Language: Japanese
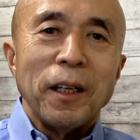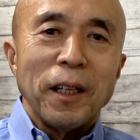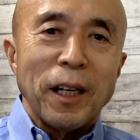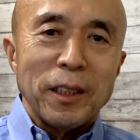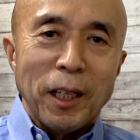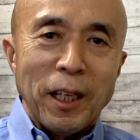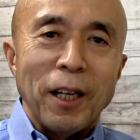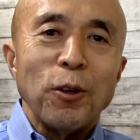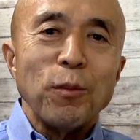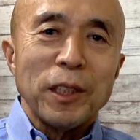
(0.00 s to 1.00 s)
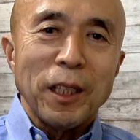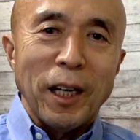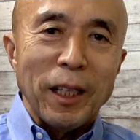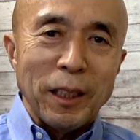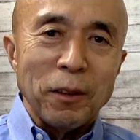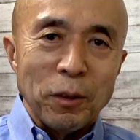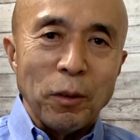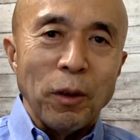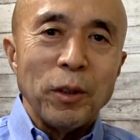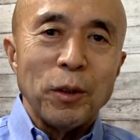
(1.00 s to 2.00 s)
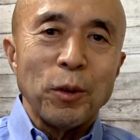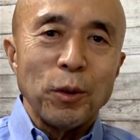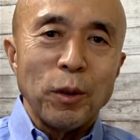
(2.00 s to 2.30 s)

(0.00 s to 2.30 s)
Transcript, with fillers: 会社やお店が入ってくるということ